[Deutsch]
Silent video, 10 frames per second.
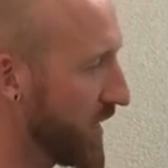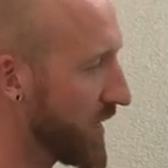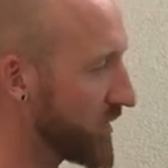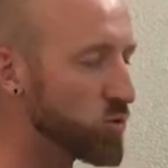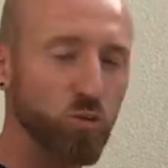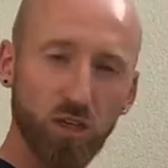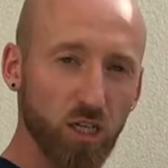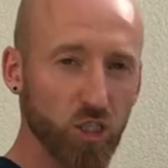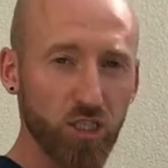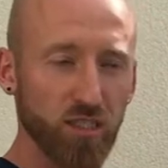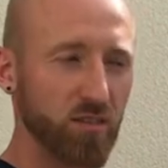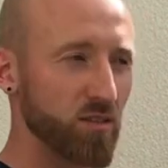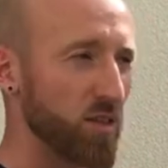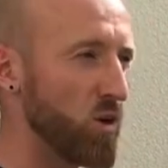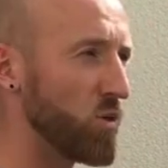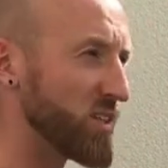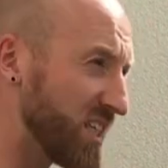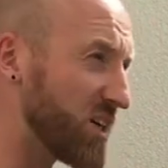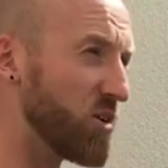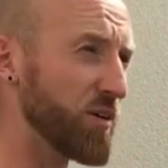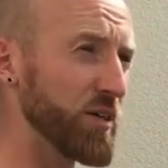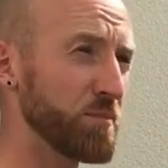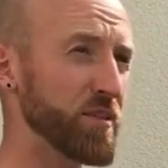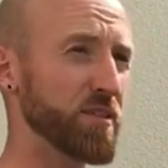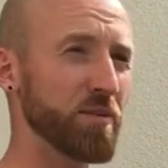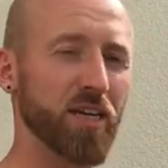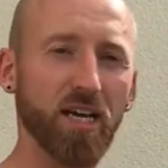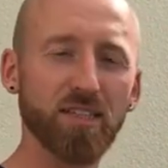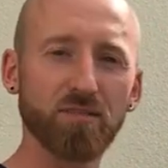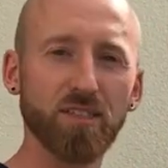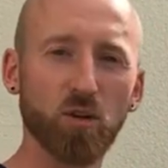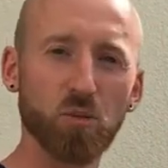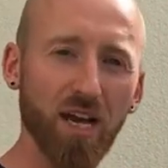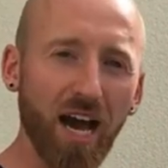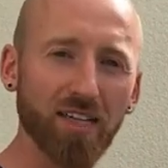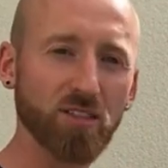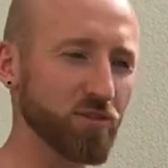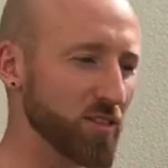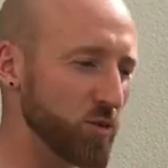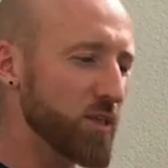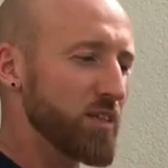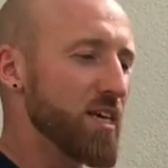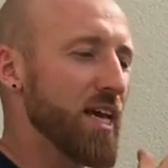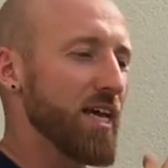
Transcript: ganz gut dastehst oder sehr glücklich bist, aber in anderen wiederum gar nicht und so, dass